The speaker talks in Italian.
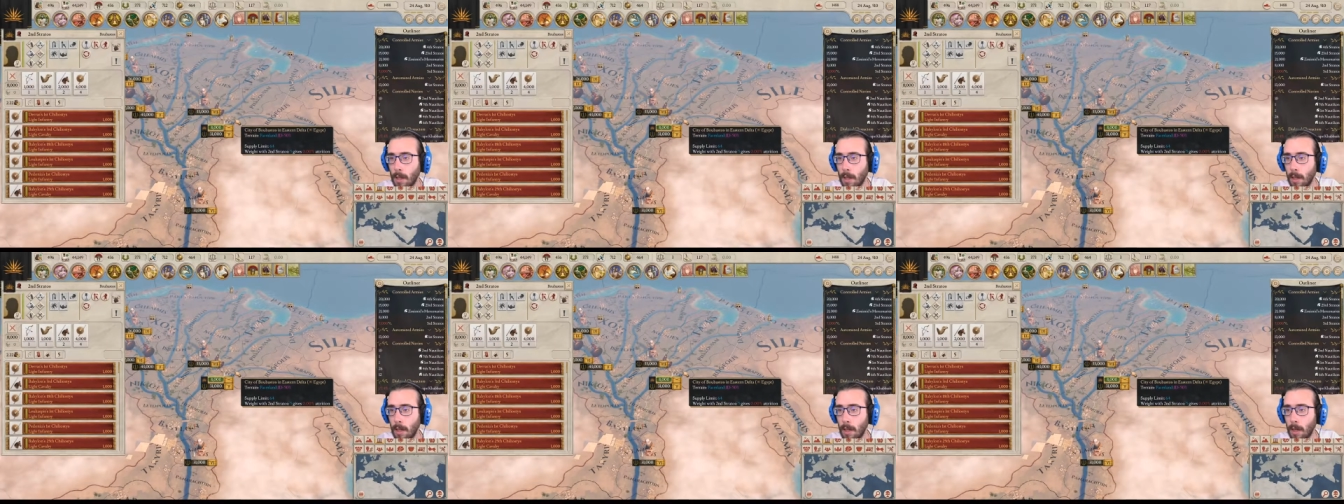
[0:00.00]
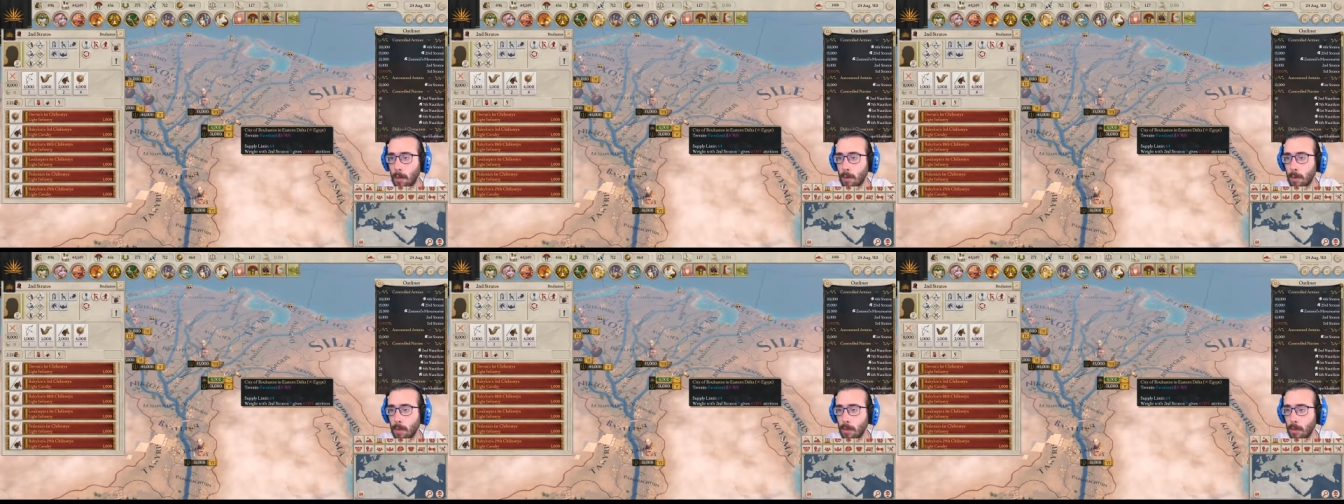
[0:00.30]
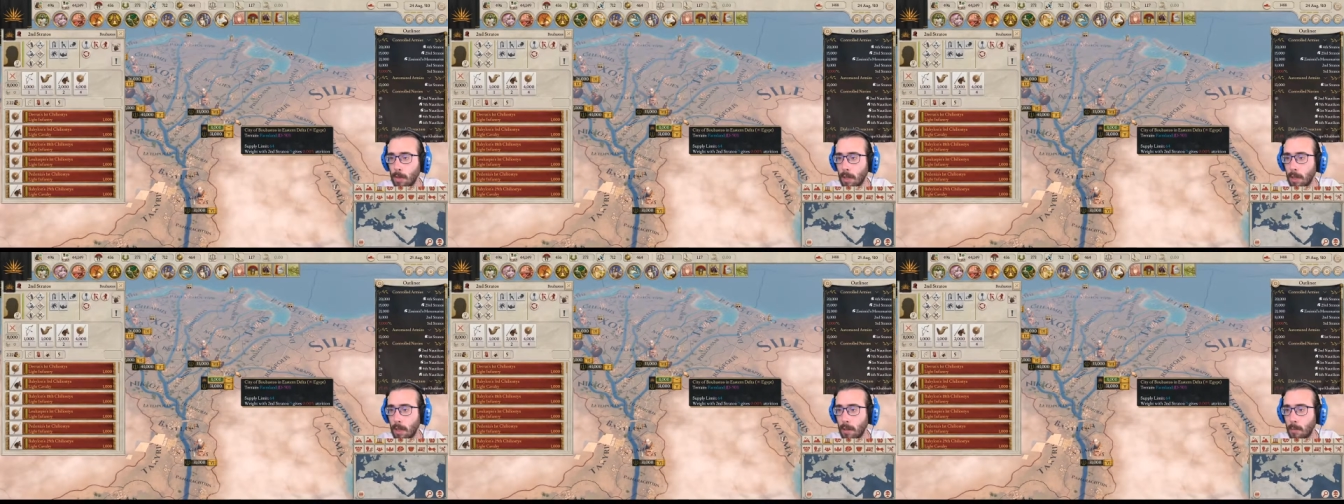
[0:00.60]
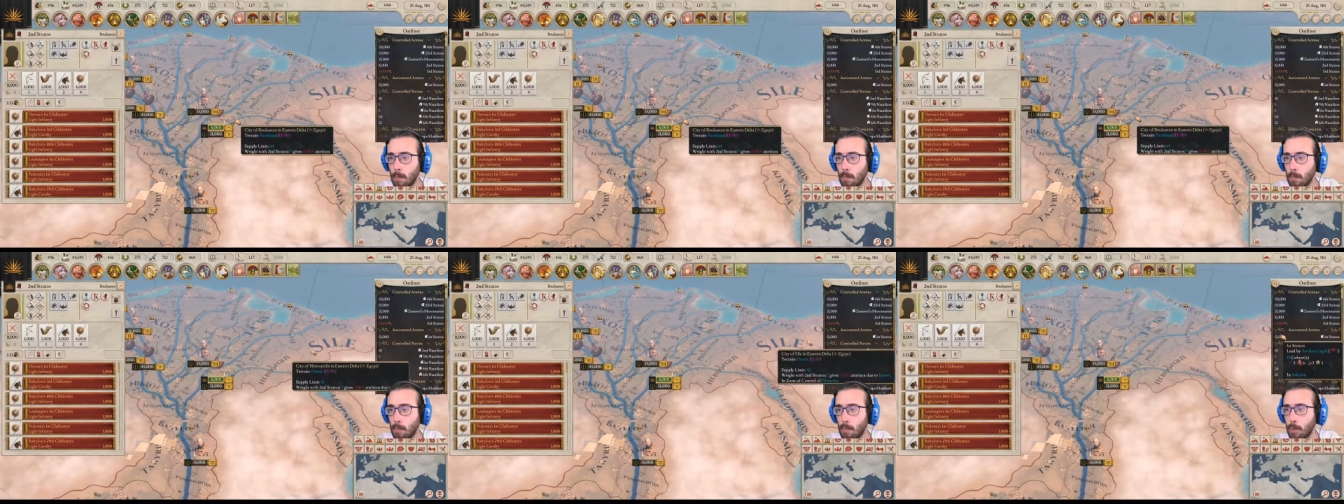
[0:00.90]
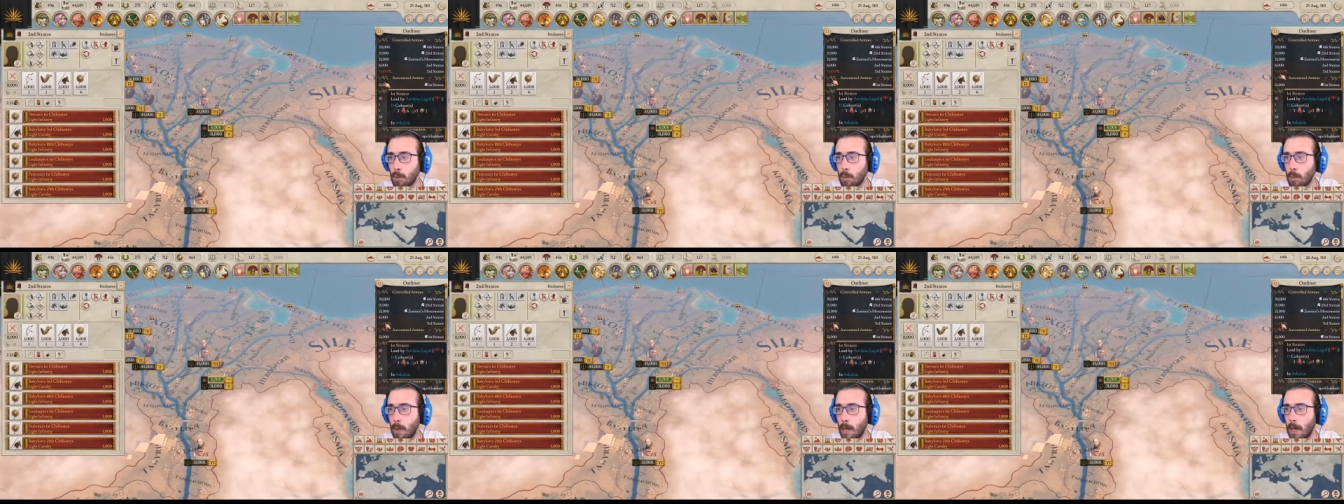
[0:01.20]
Ah, questo era
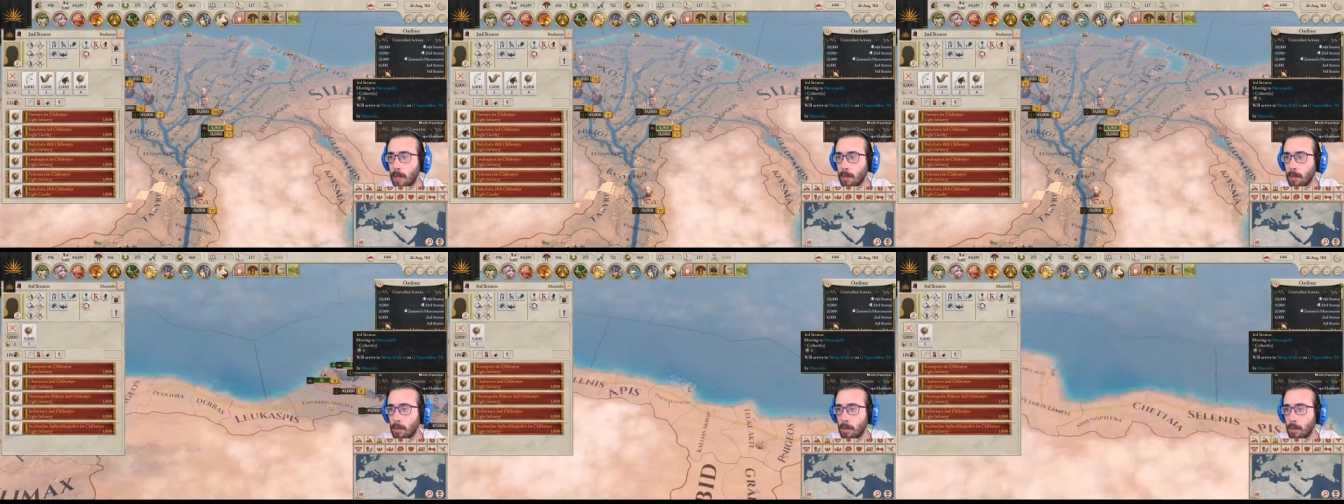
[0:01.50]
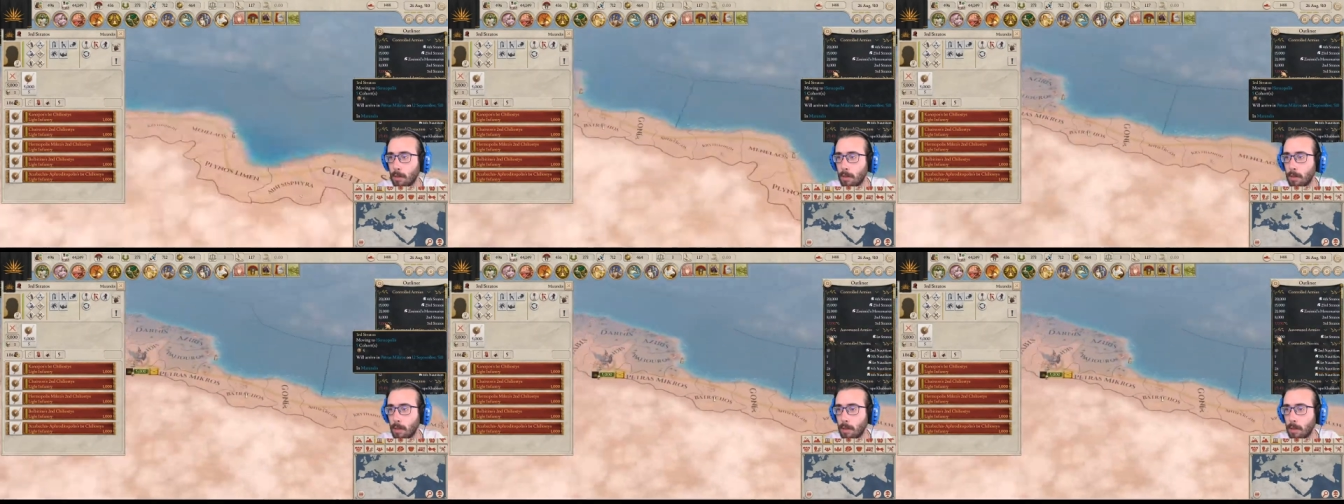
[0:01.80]
Bubastos.